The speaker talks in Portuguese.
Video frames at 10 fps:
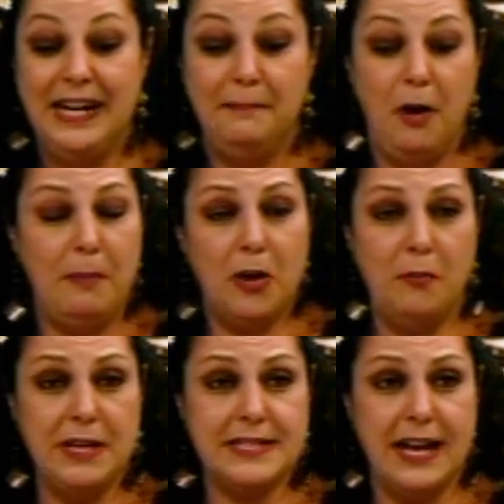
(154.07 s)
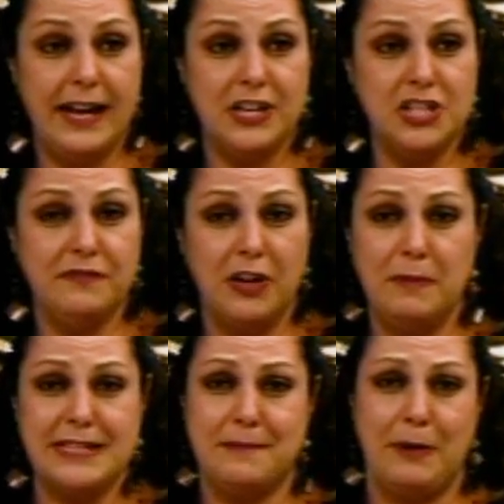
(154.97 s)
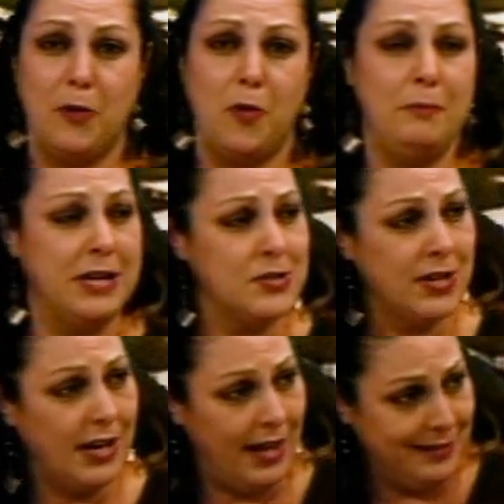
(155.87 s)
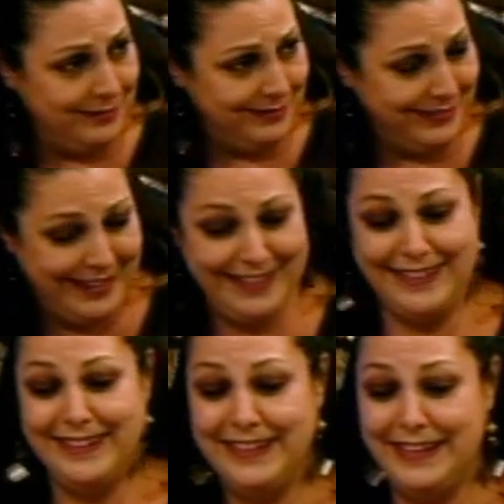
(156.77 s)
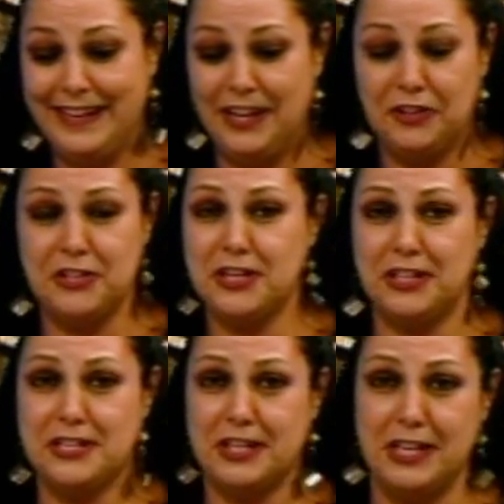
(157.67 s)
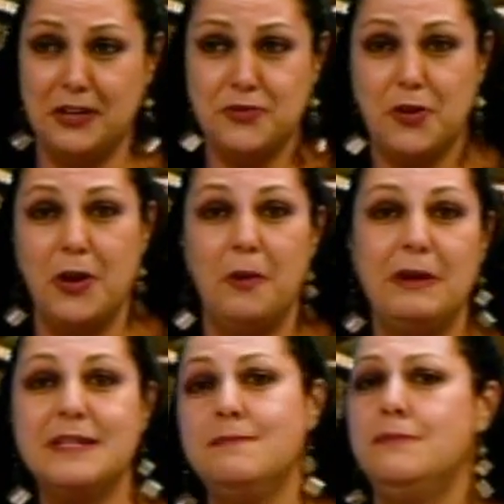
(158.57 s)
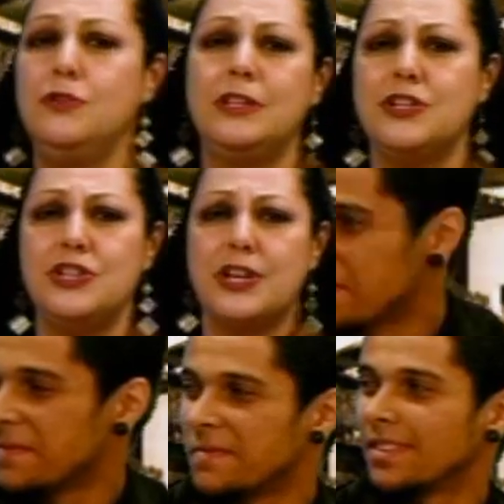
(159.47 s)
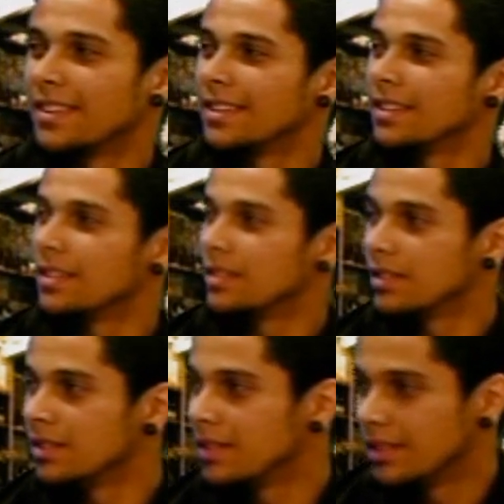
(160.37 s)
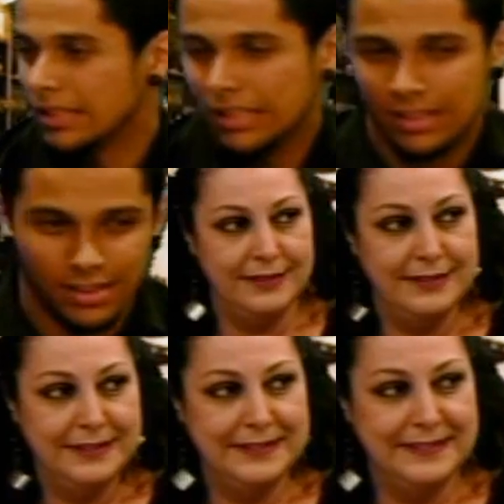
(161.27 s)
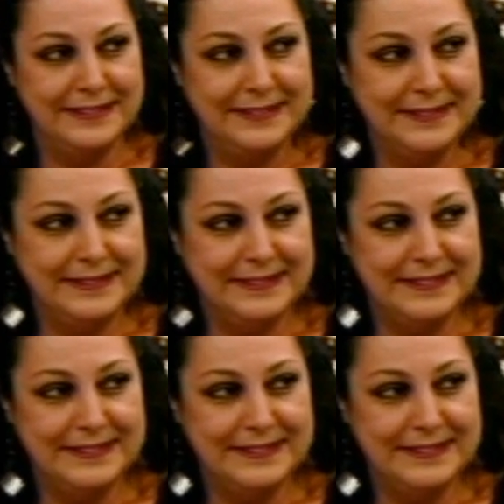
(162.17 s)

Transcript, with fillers: Bom, para começar, a gente vai começar pelo começo, é claro, né? Eu tenho certeza que não só eu, mas muita gente quer saber por que FAI. Então.